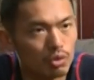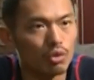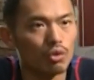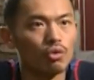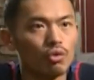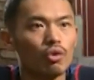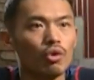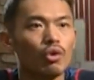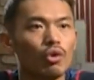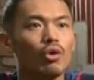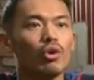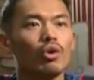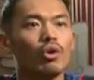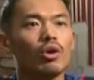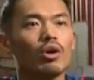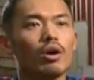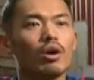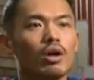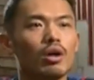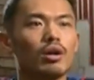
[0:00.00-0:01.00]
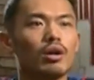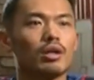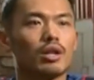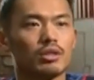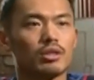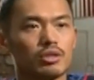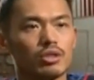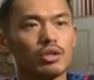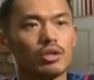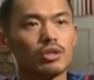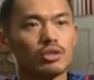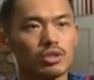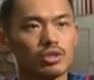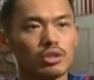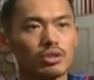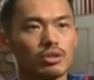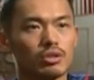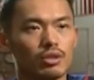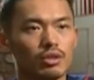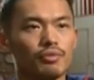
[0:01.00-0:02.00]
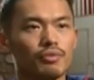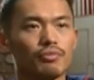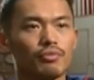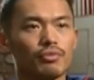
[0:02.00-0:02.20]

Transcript: 练沟通，让教练是